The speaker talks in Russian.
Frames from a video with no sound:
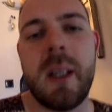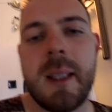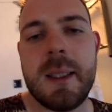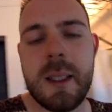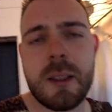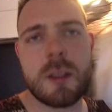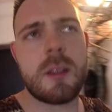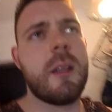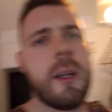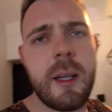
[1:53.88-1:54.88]
одет.
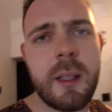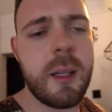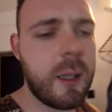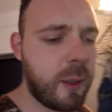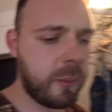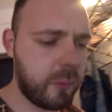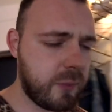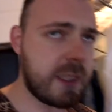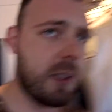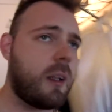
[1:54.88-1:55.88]
Реально,
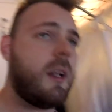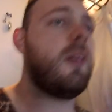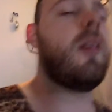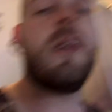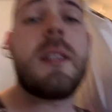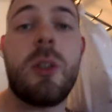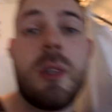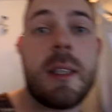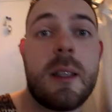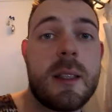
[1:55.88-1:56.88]
зеркало во весь
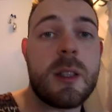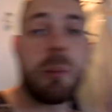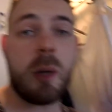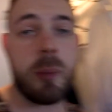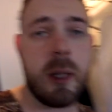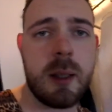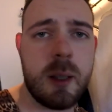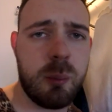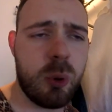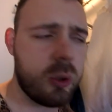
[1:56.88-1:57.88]
рост это супер
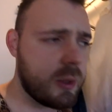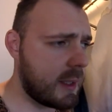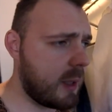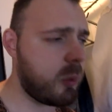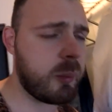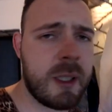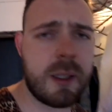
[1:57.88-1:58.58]
приятный бонус. Там у меня